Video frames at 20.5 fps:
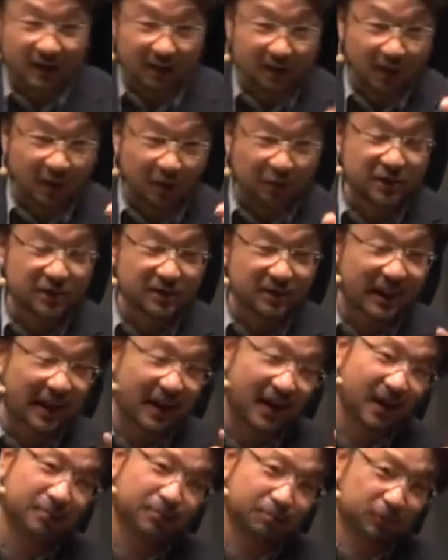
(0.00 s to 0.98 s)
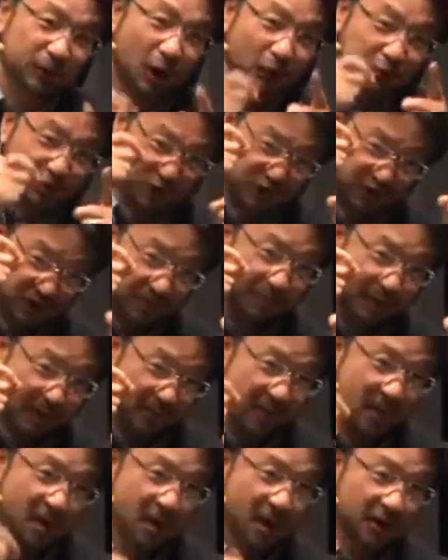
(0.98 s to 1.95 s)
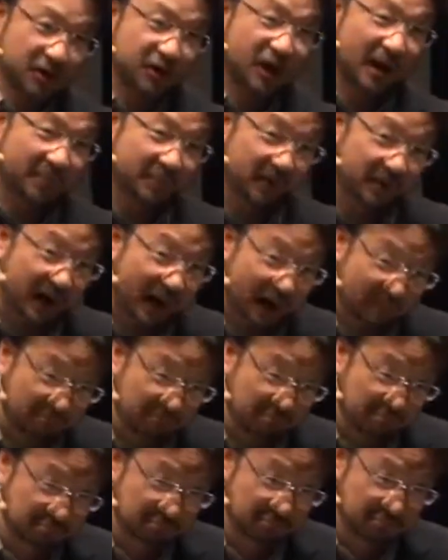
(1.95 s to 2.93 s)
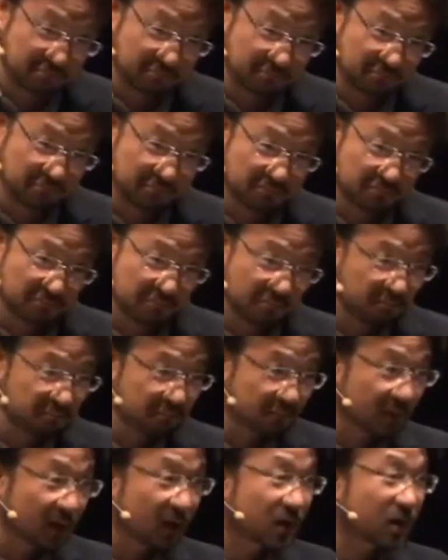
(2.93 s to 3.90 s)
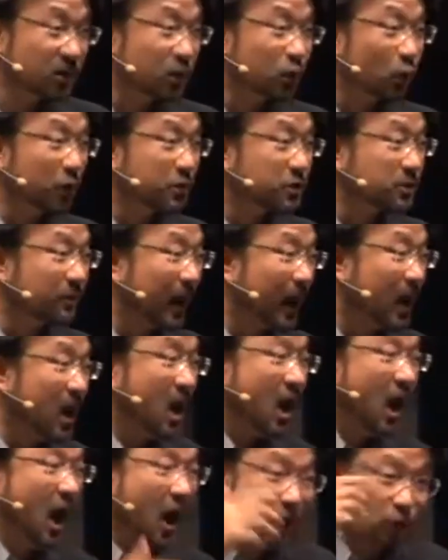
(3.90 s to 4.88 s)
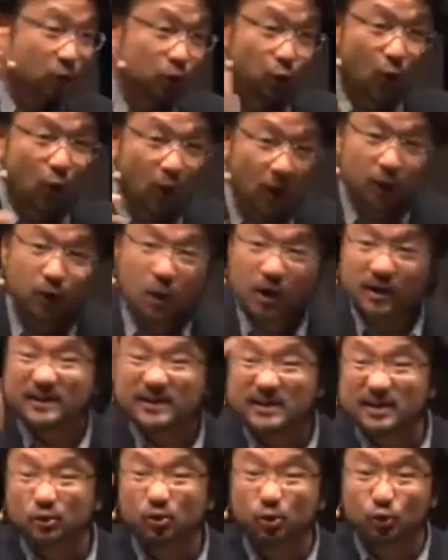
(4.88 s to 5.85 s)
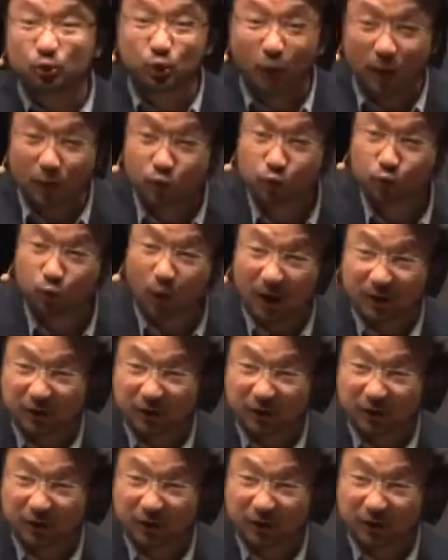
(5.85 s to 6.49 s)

的到现在大概不到十本，而且还没有看。你懂我意思吗？很多很四库全书啊，